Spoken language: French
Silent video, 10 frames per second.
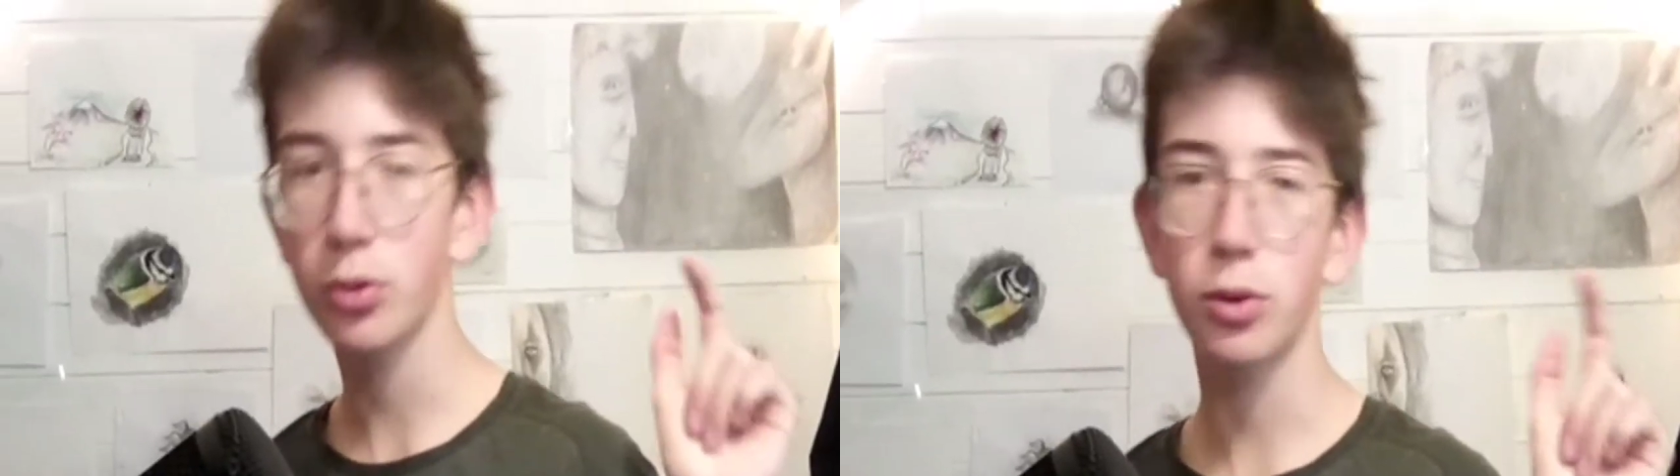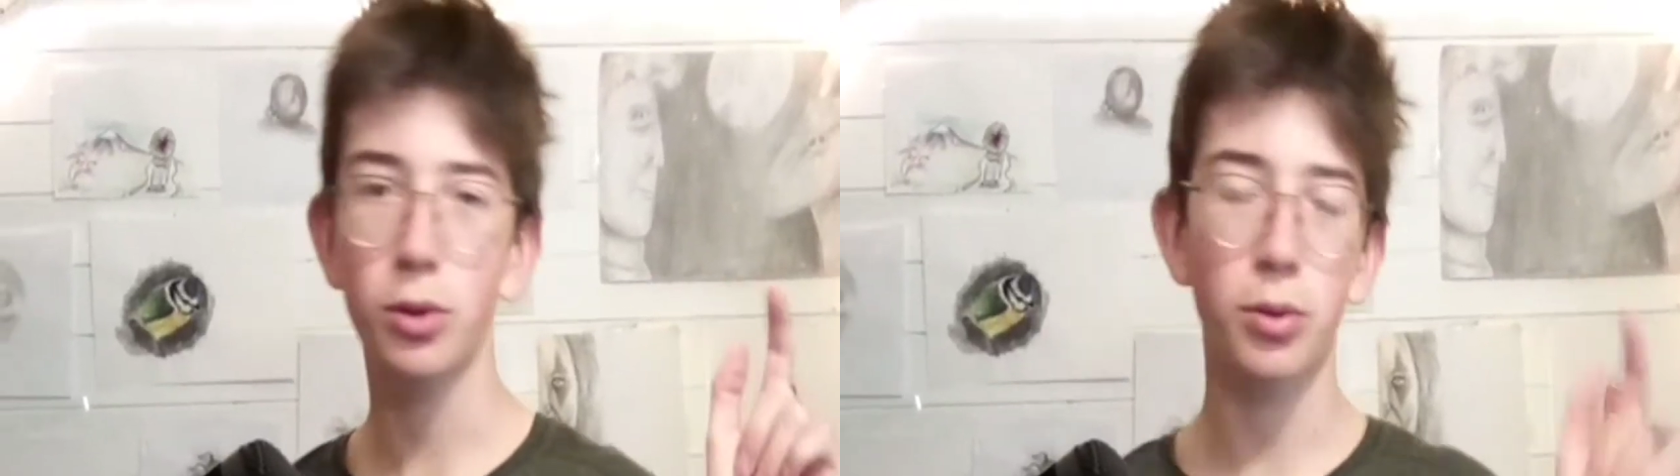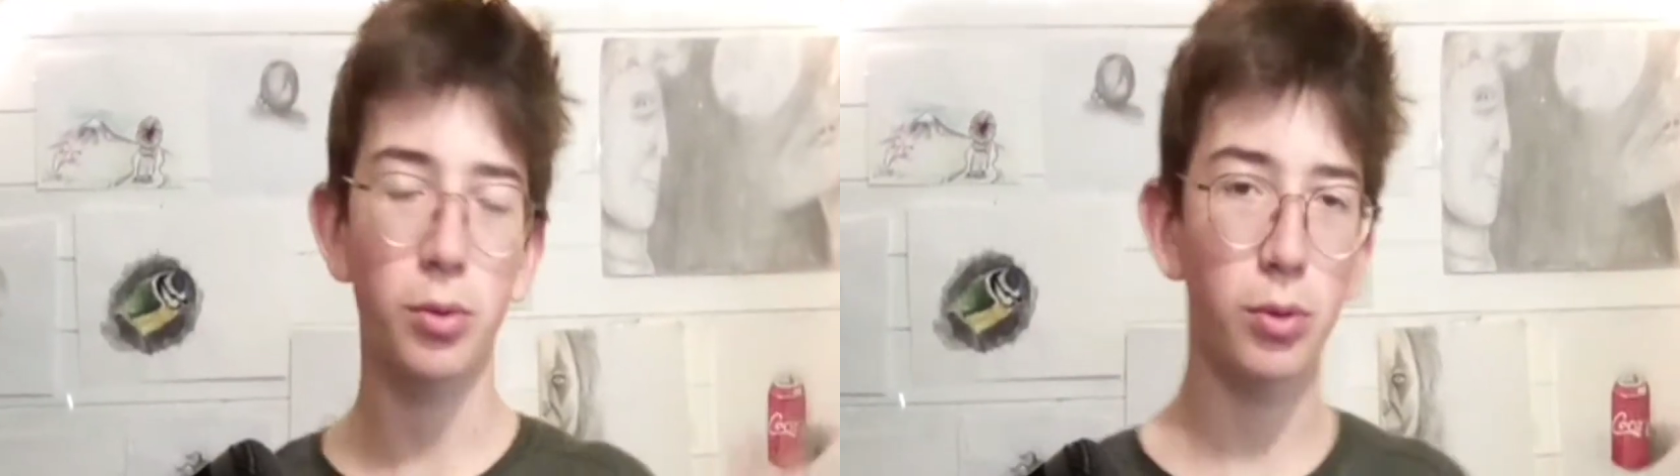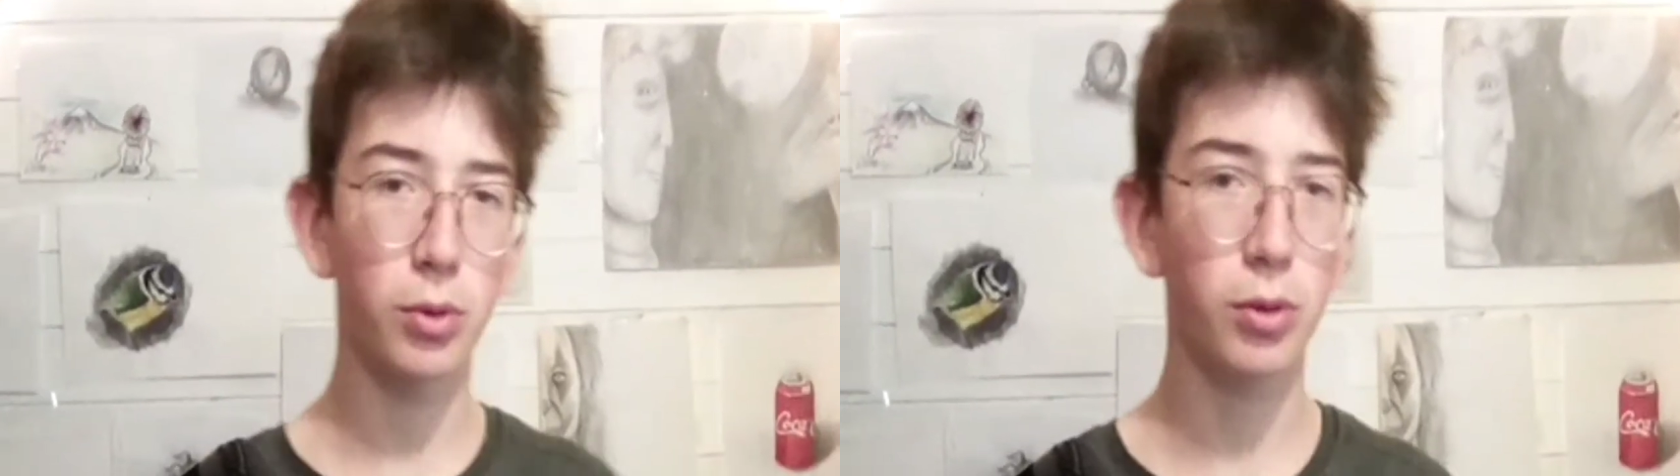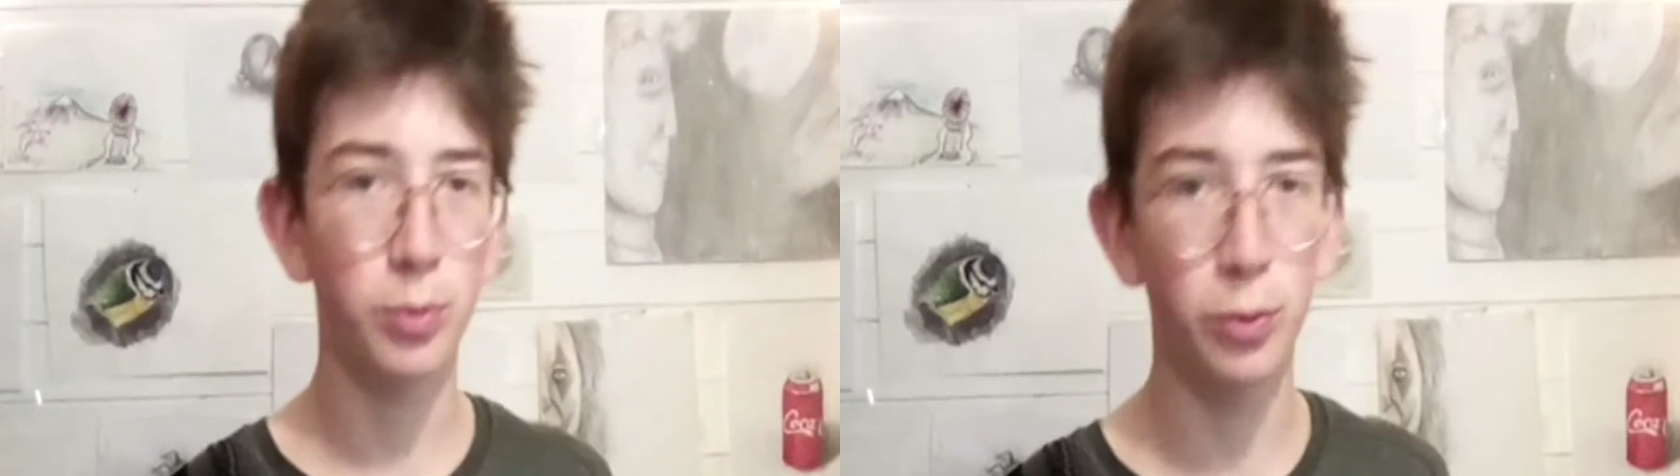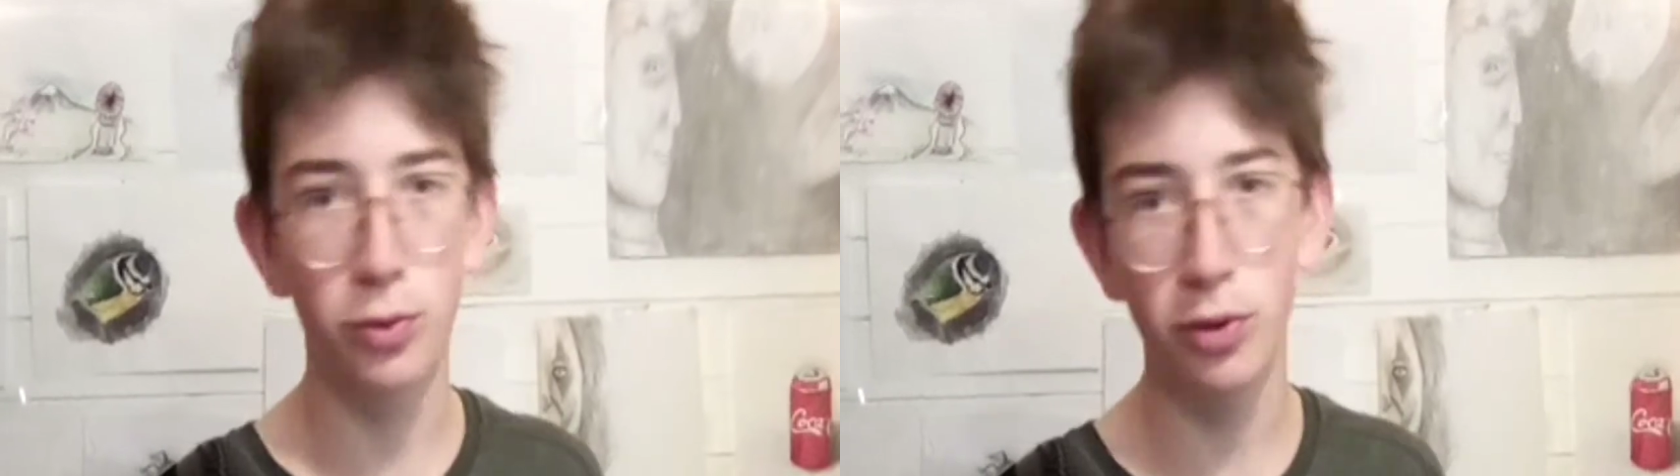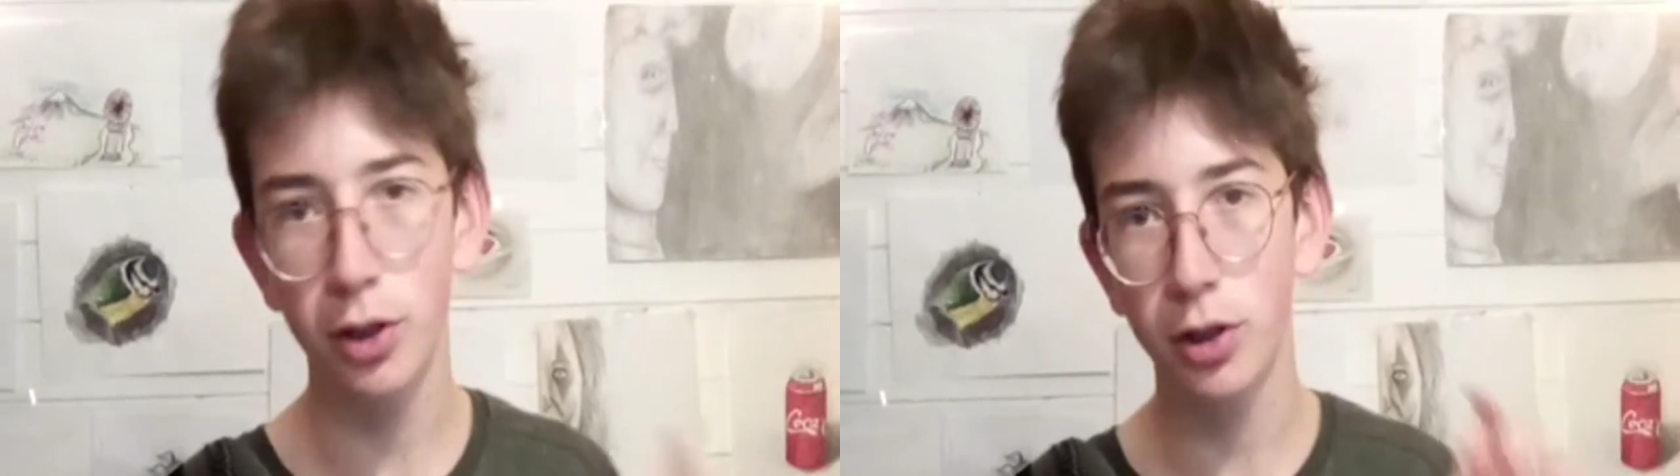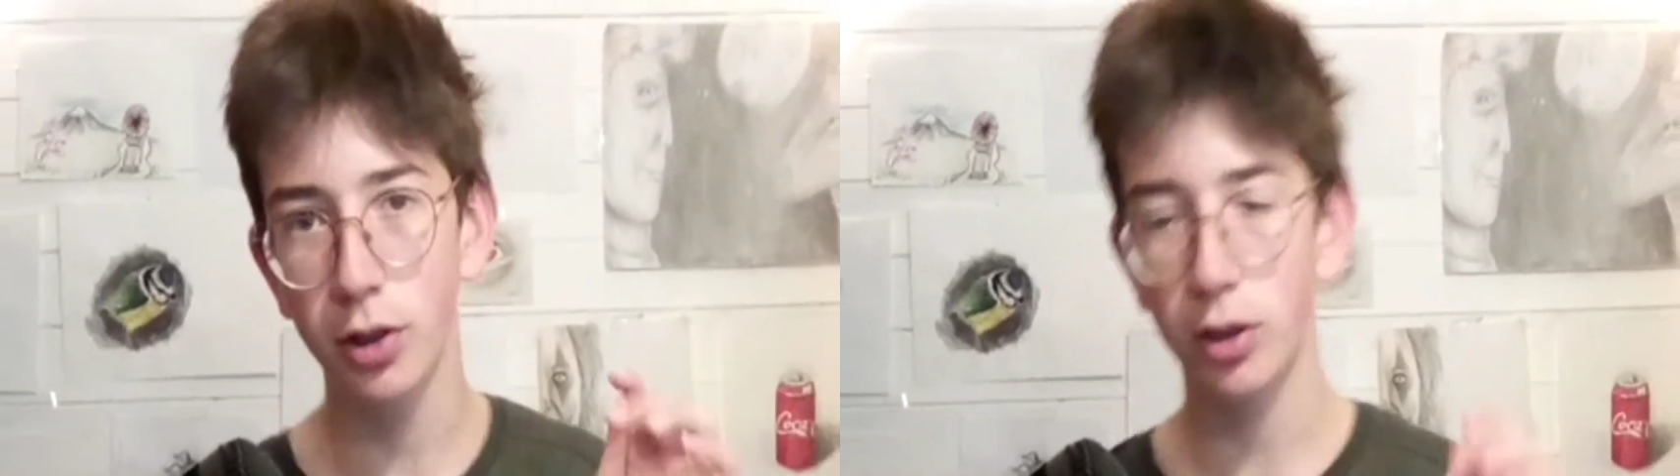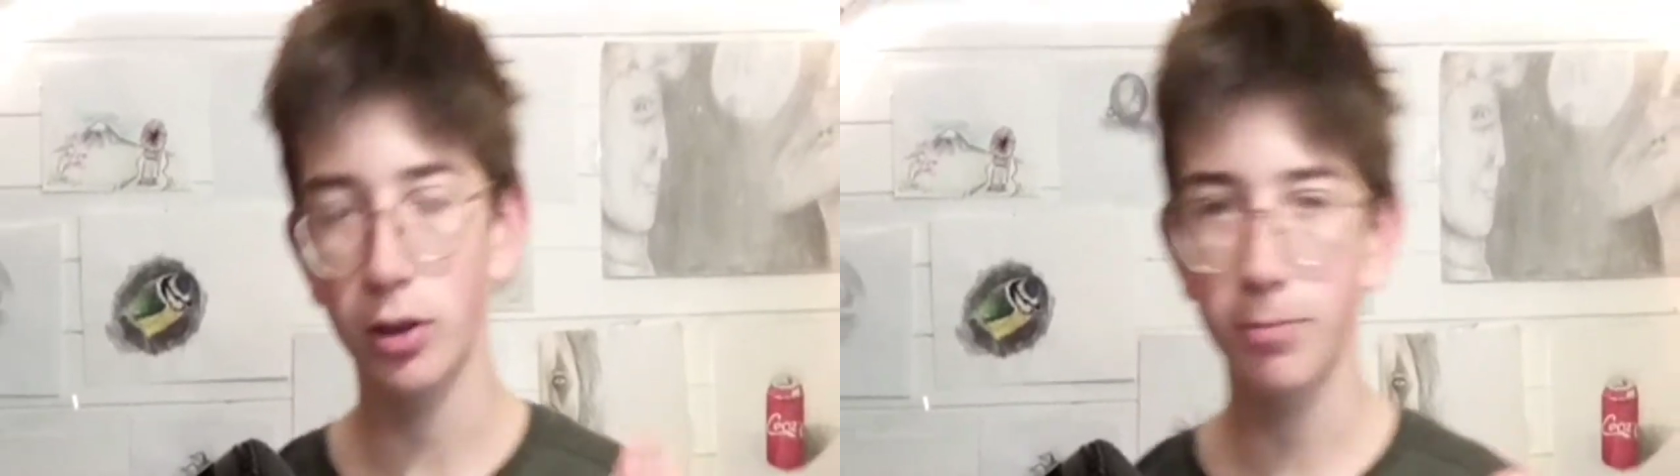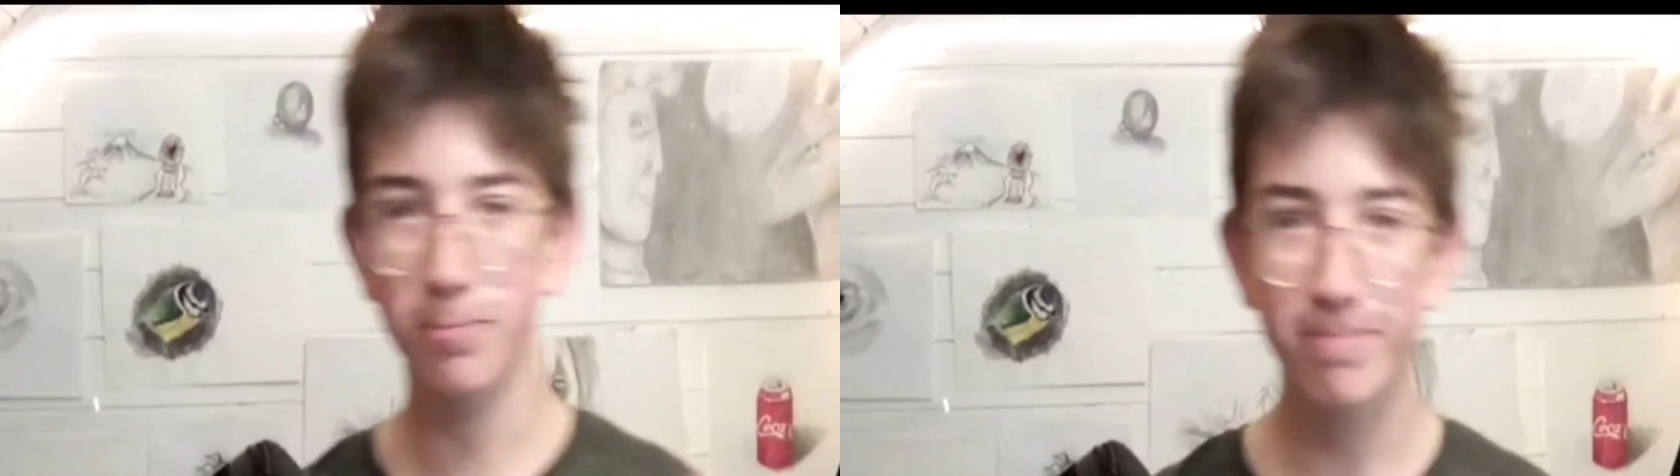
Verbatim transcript: construction de mon nouveau décor.